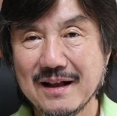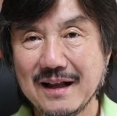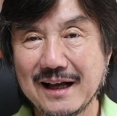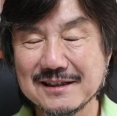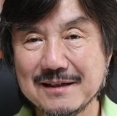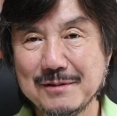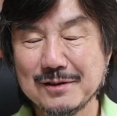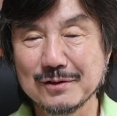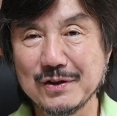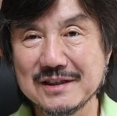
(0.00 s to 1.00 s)
한 10일
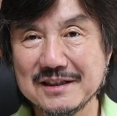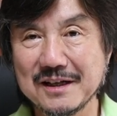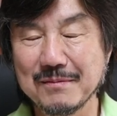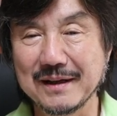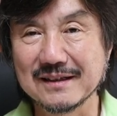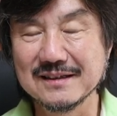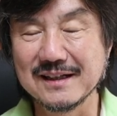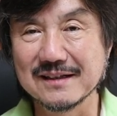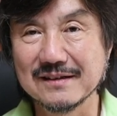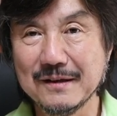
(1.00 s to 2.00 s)
정도의 취재를 받든지
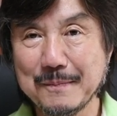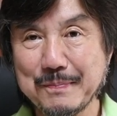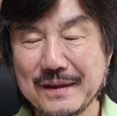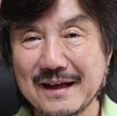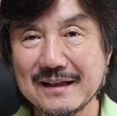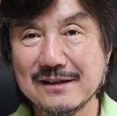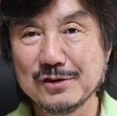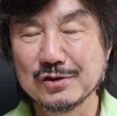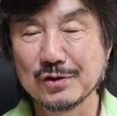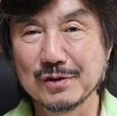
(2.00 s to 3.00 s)
해서
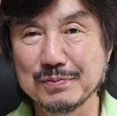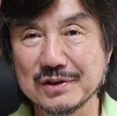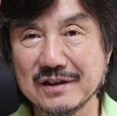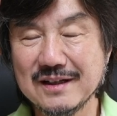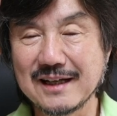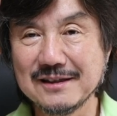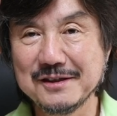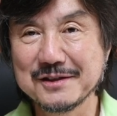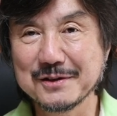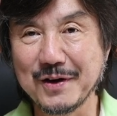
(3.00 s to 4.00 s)
일주일 정도 부지런히
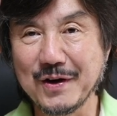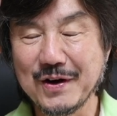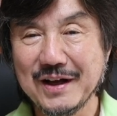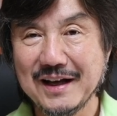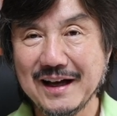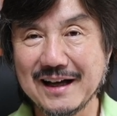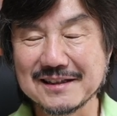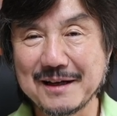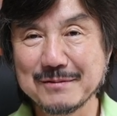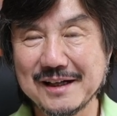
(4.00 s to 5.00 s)
사진을 찍고 한
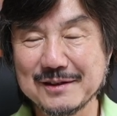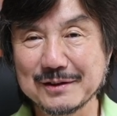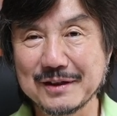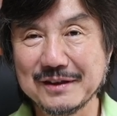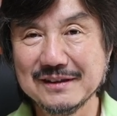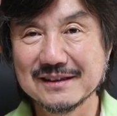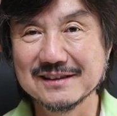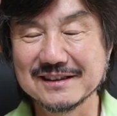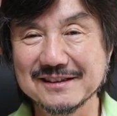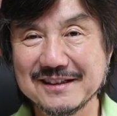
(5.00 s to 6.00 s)
3, 4일 정도는
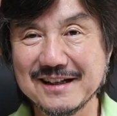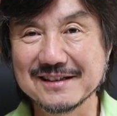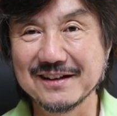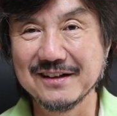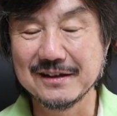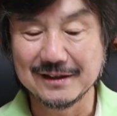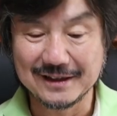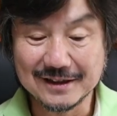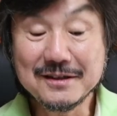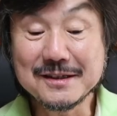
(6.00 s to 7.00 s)
그 근처에서
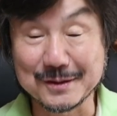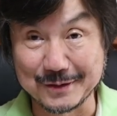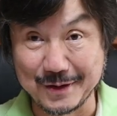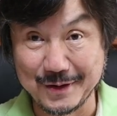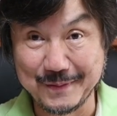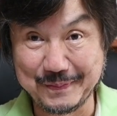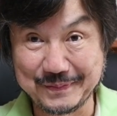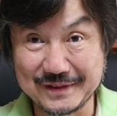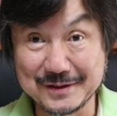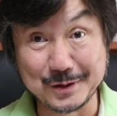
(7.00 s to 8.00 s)
이런 식으로
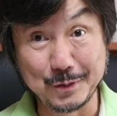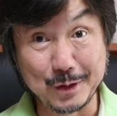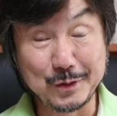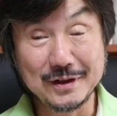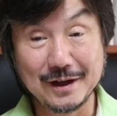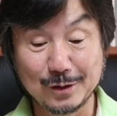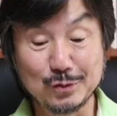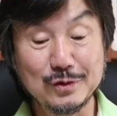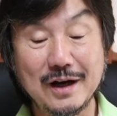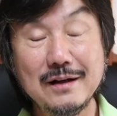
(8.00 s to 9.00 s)
그죠? 외국에 나가니까
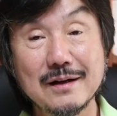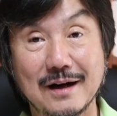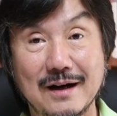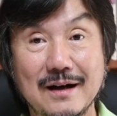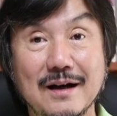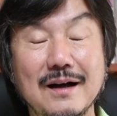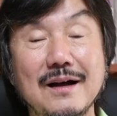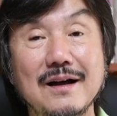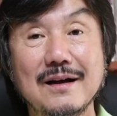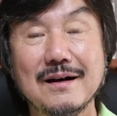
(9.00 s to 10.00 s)
누구나 하니까
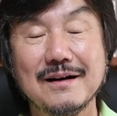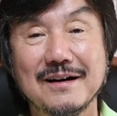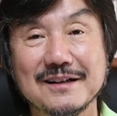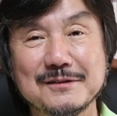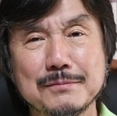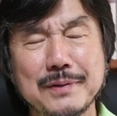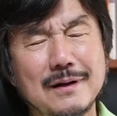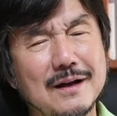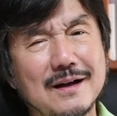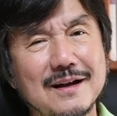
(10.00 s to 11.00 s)
아주
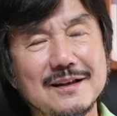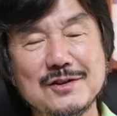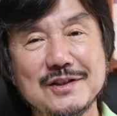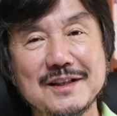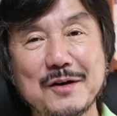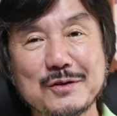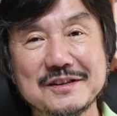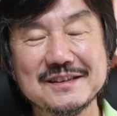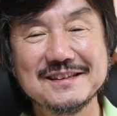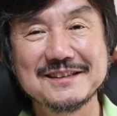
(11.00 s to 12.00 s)
편하게 쉬다
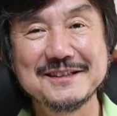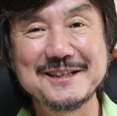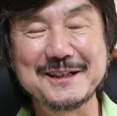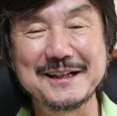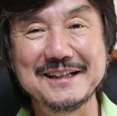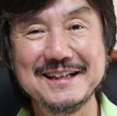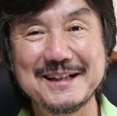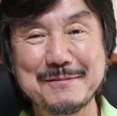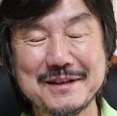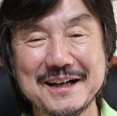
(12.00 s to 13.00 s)
오던 그런 생각이
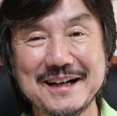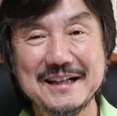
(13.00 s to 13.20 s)
납니다.